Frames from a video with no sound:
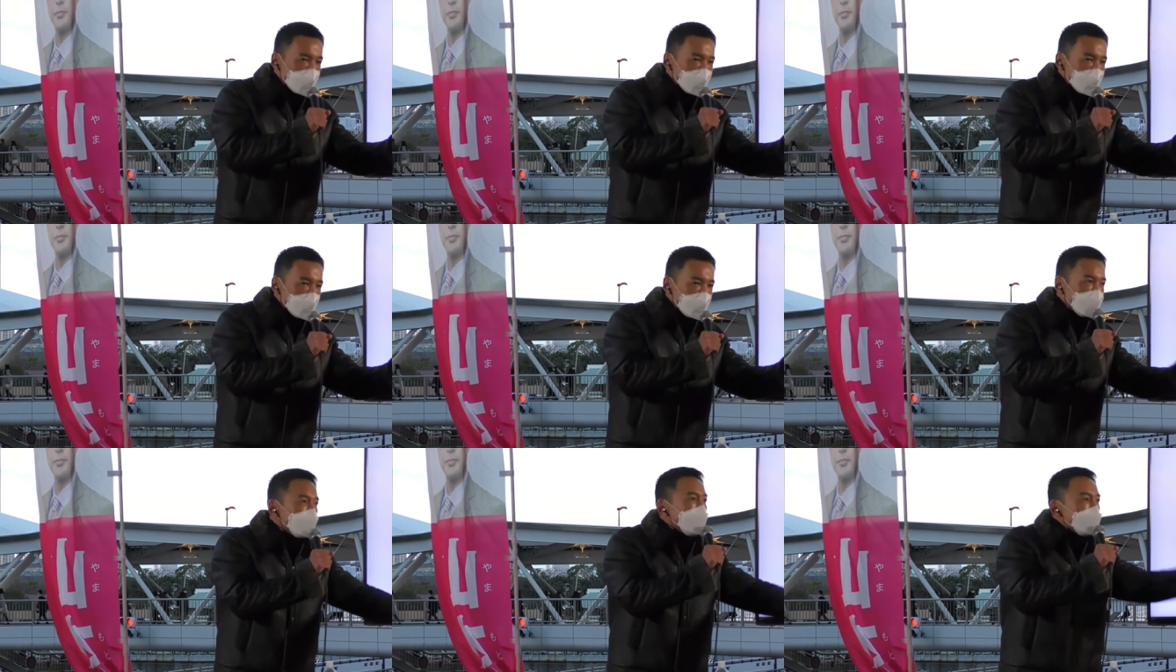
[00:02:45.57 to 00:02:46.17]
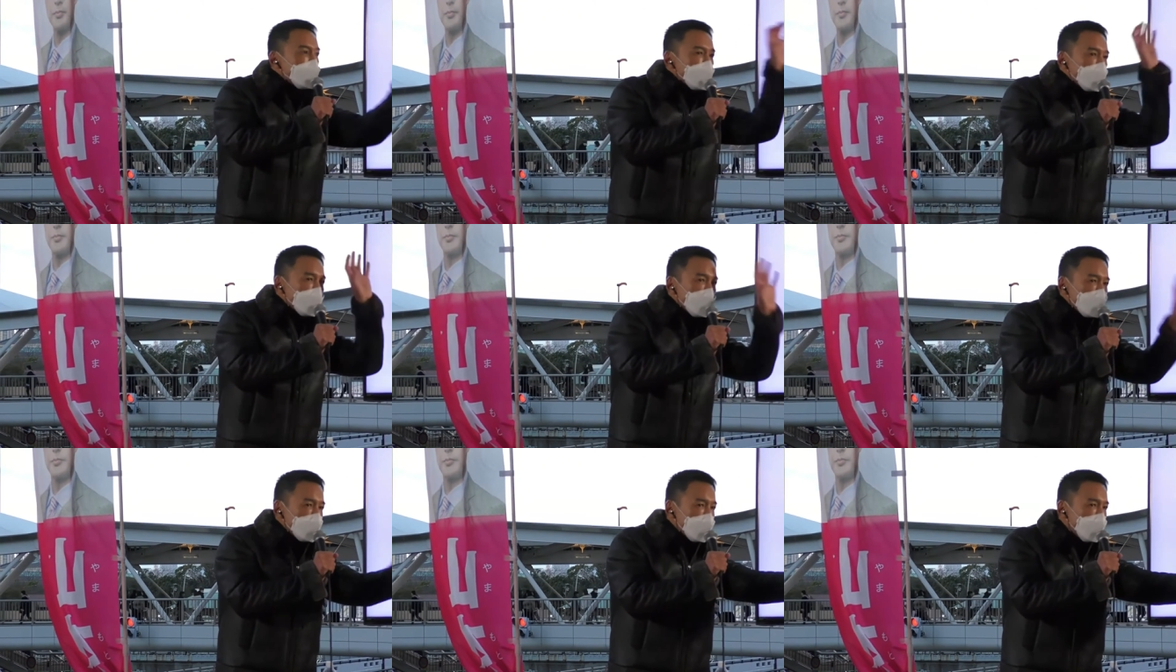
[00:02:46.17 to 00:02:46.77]
会社
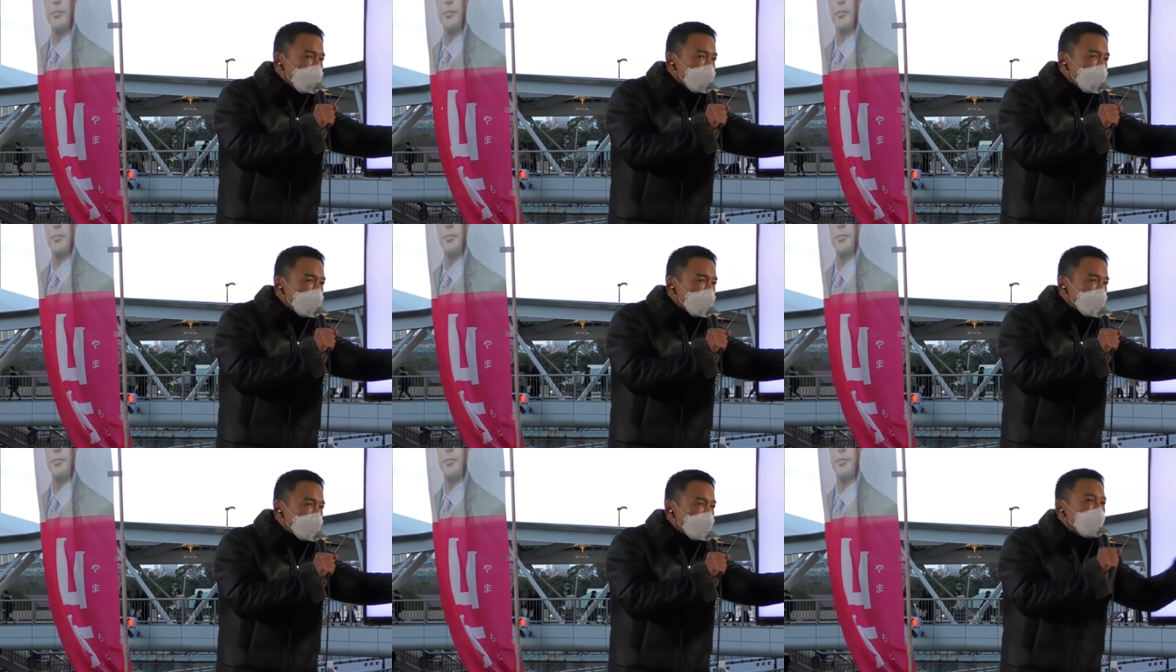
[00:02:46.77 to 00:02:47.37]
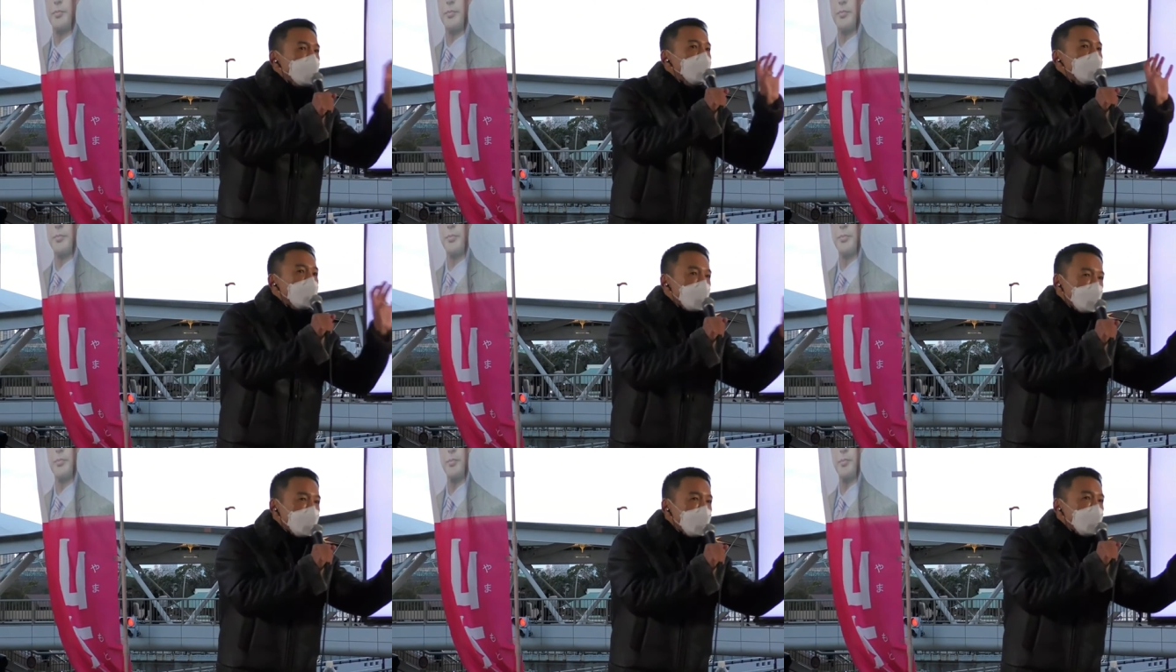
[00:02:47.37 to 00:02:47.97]
つまりはこの日本
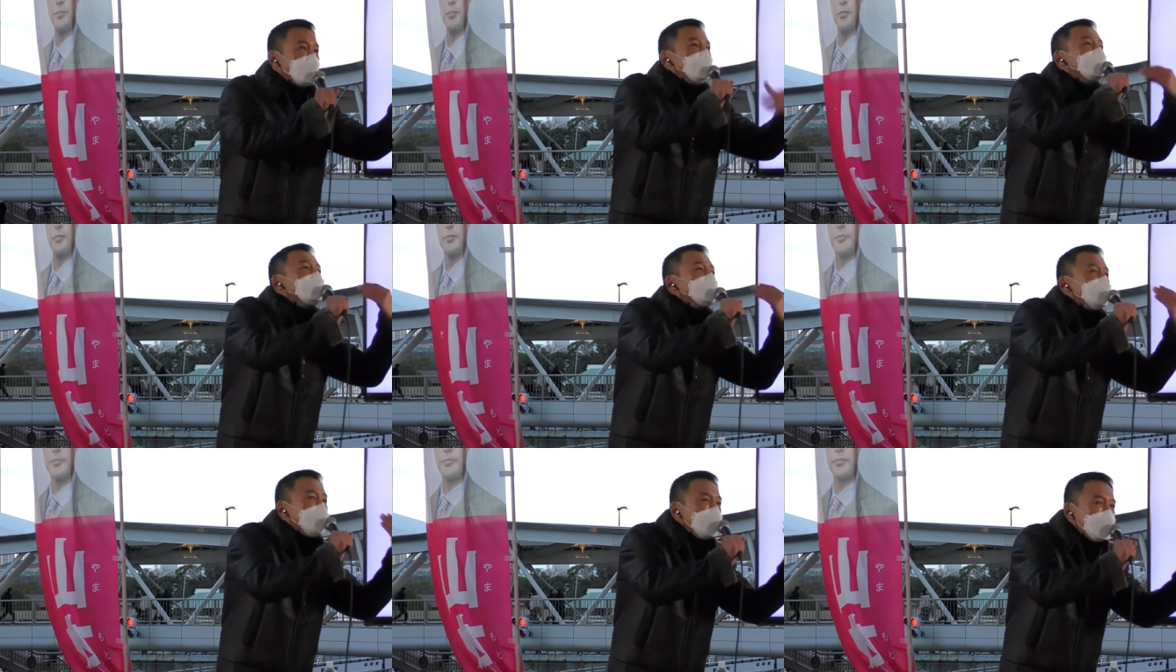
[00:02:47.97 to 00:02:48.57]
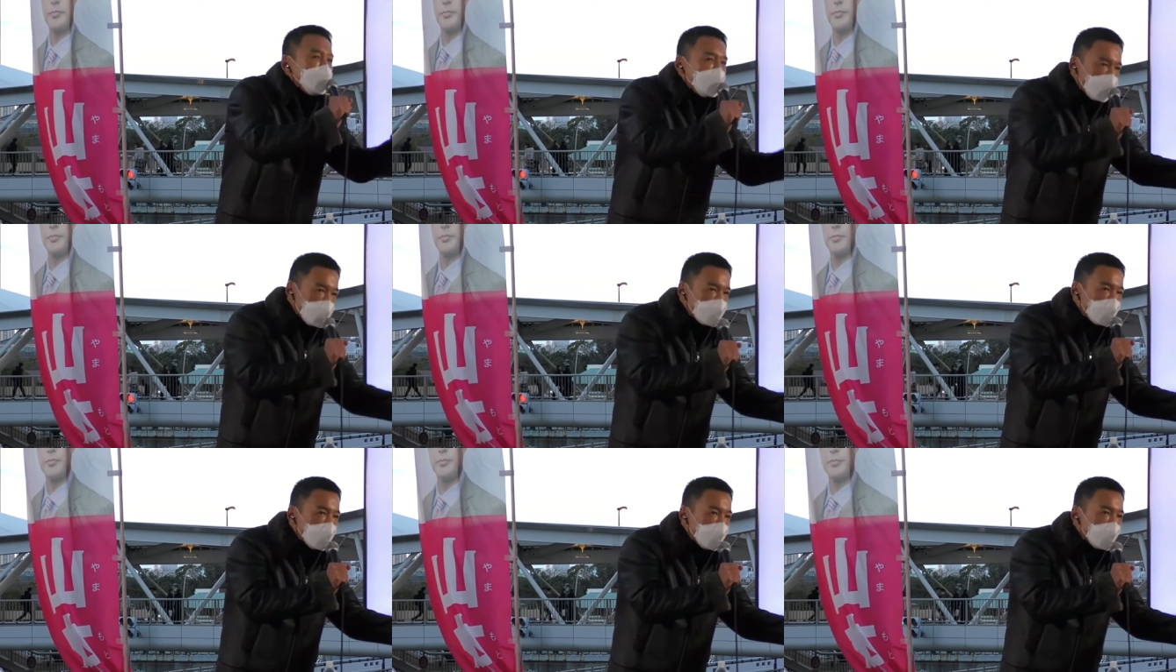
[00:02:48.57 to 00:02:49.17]
国というものの
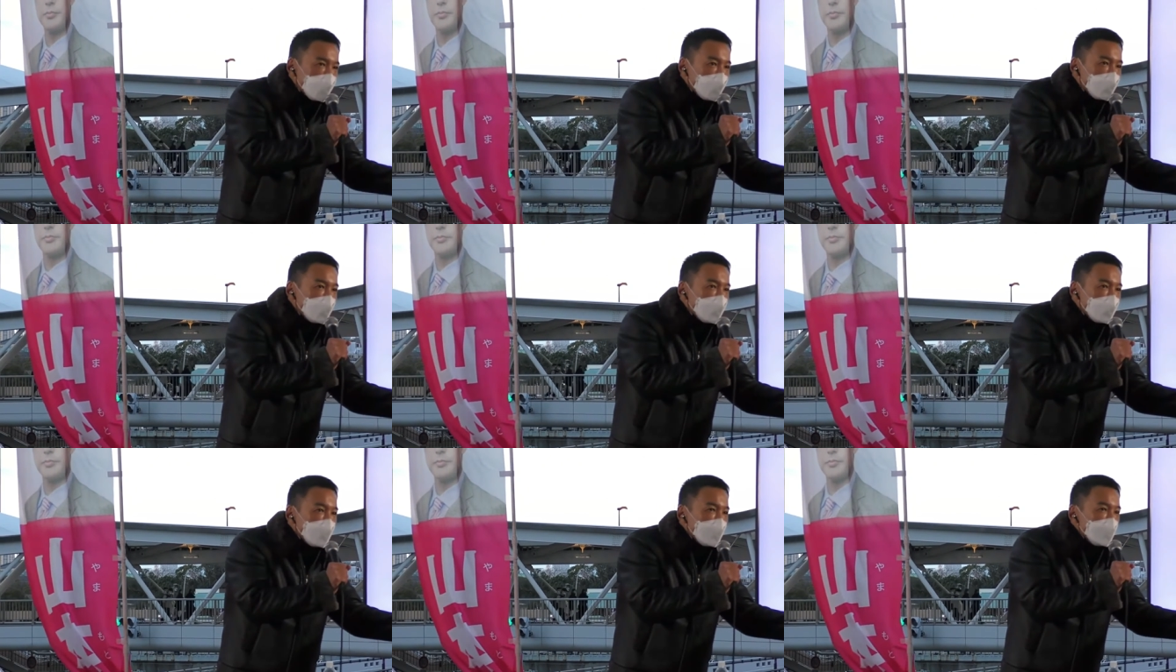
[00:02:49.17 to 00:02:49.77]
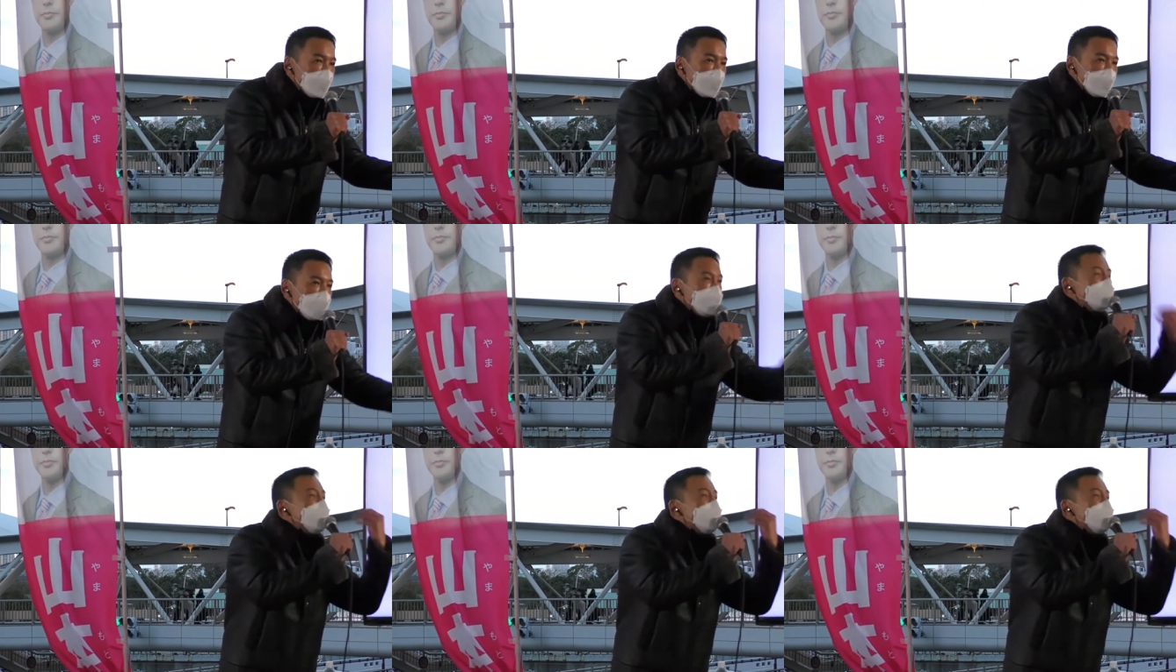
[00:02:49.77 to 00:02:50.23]
運営に関して